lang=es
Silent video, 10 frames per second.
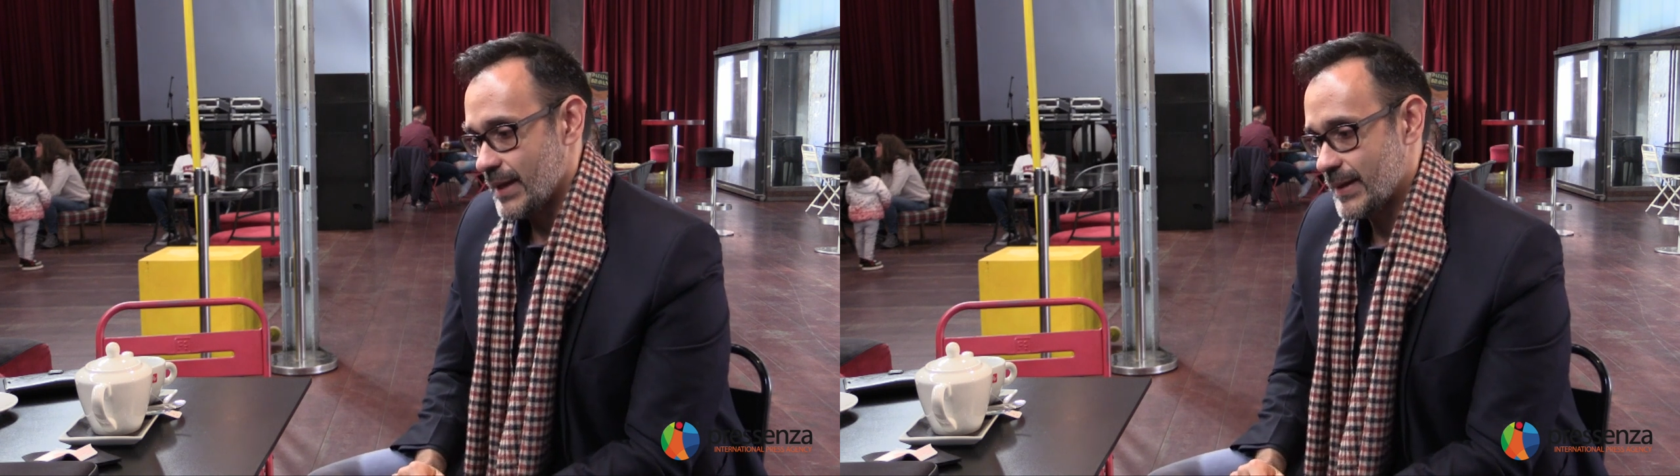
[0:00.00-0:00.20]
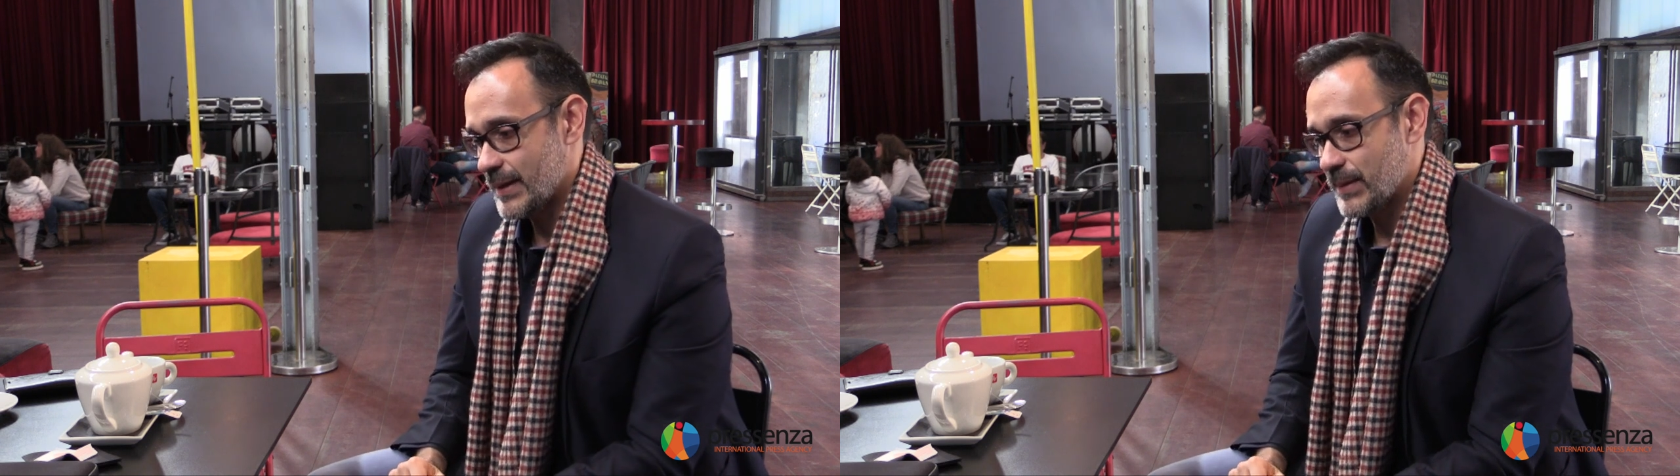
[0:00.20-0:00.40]

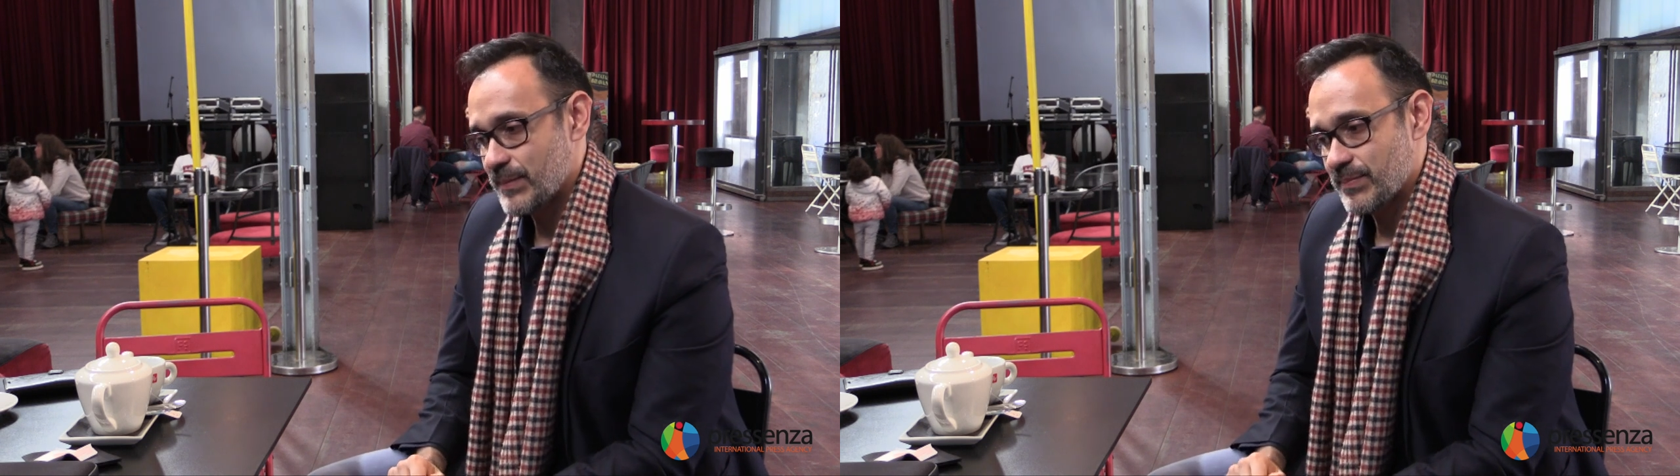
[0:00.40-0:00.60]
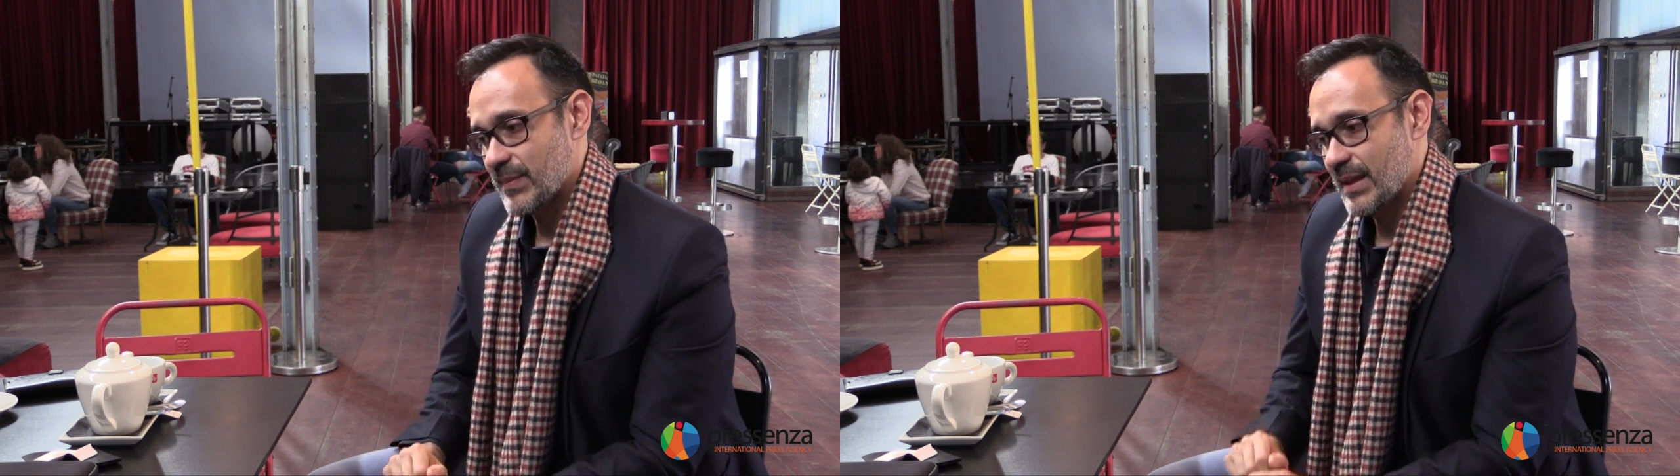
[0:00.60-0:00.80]
eh,
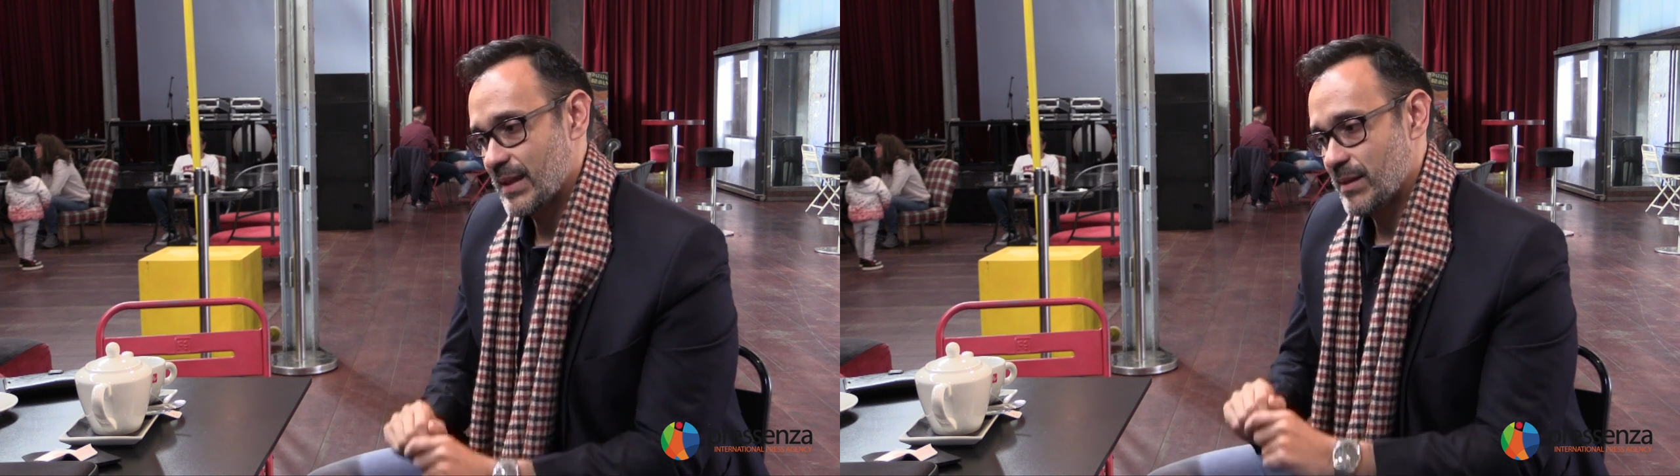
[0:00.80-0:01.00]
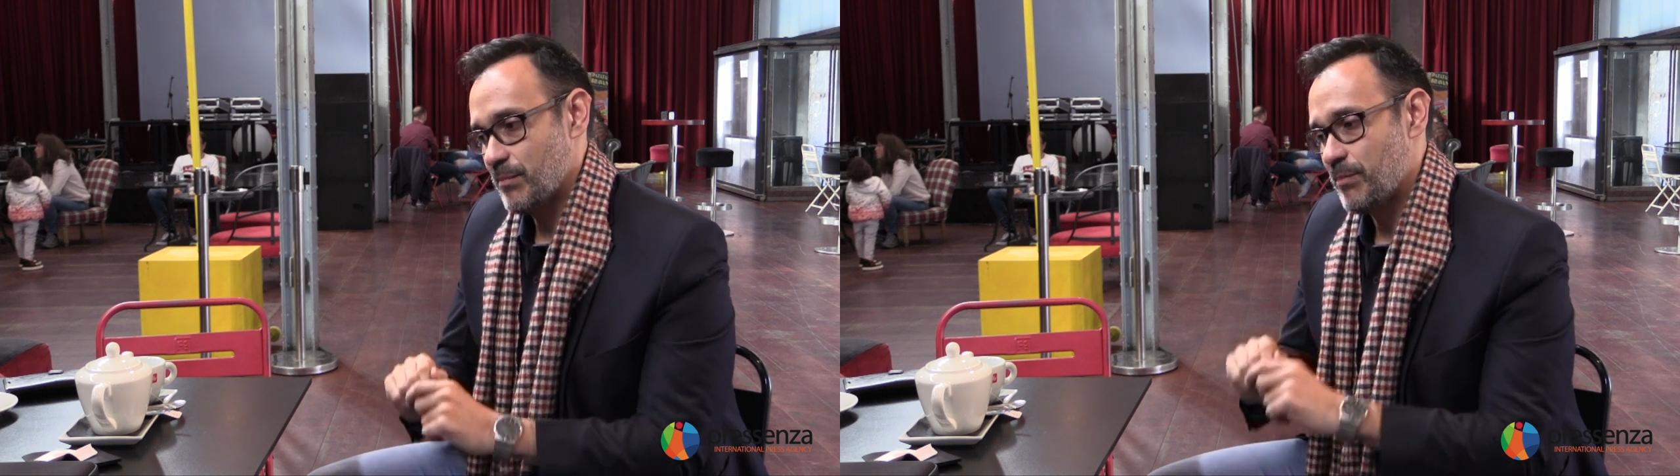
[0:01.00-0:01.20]

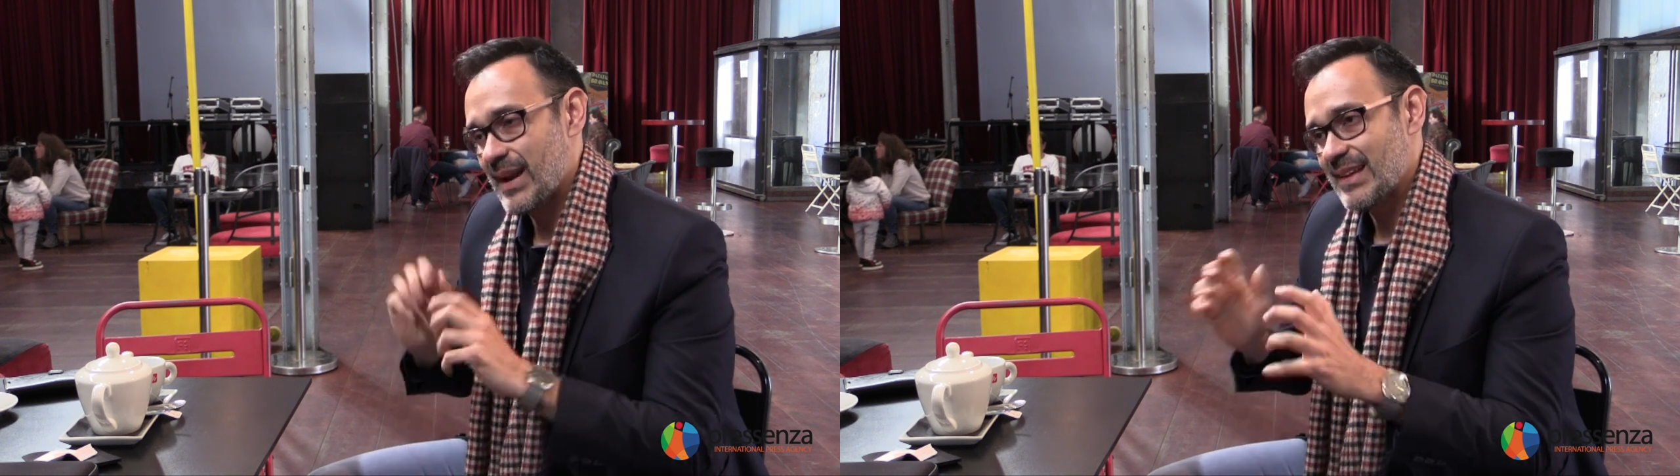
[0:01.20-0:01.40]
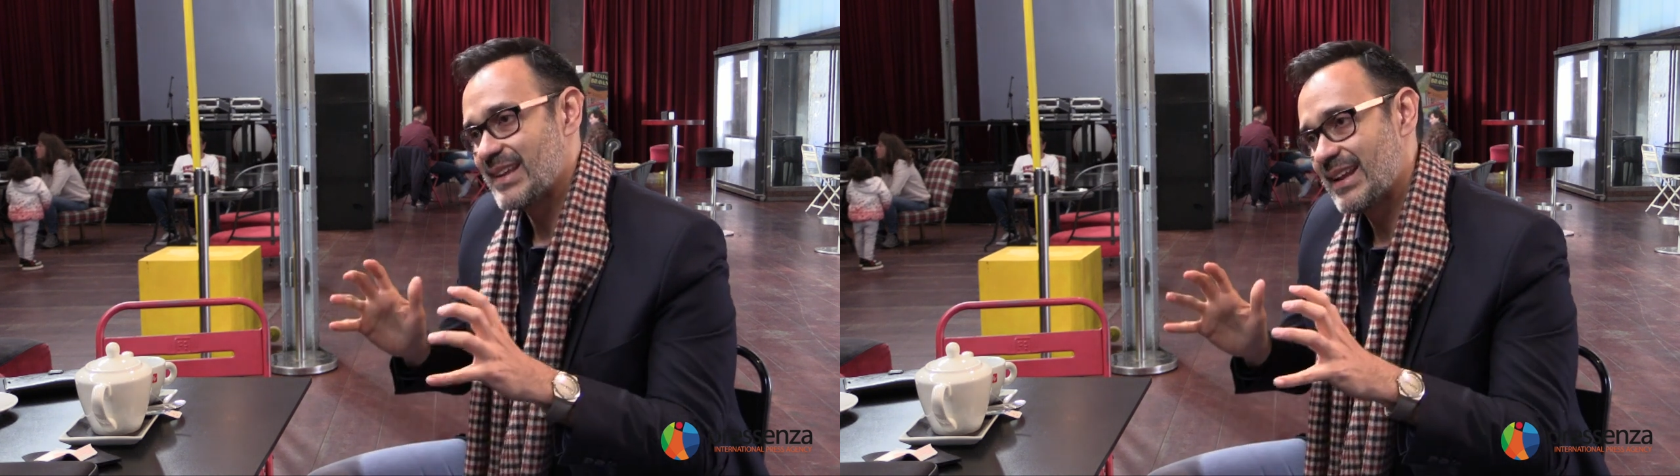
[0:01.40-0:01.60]

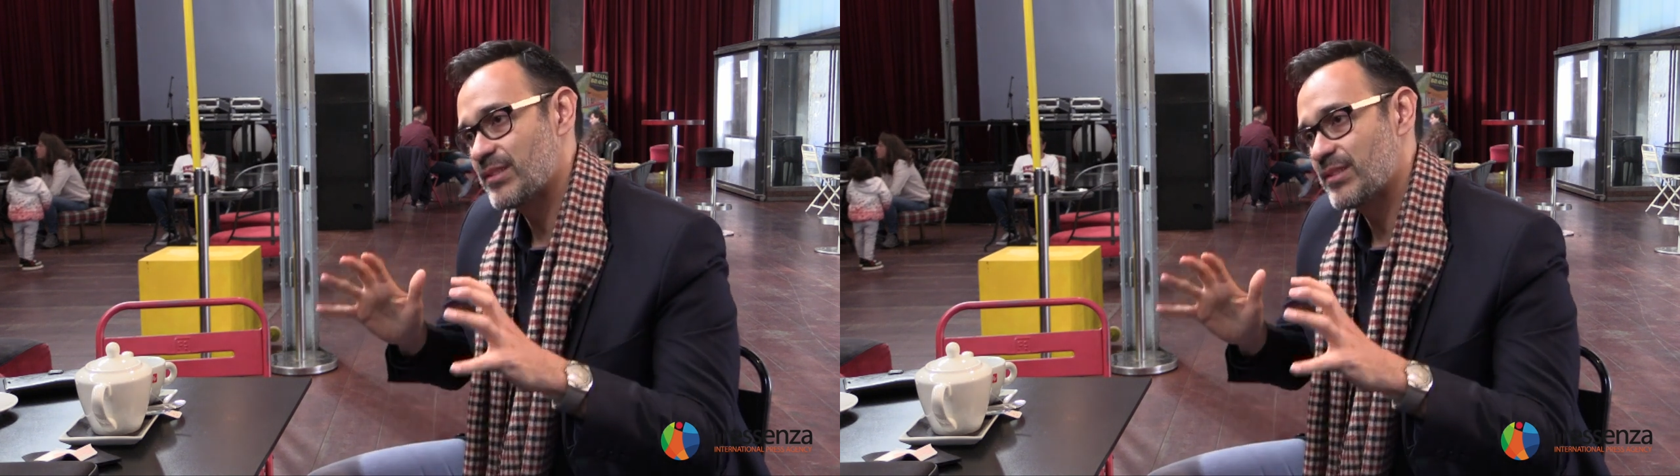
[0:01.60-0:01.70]
para hacer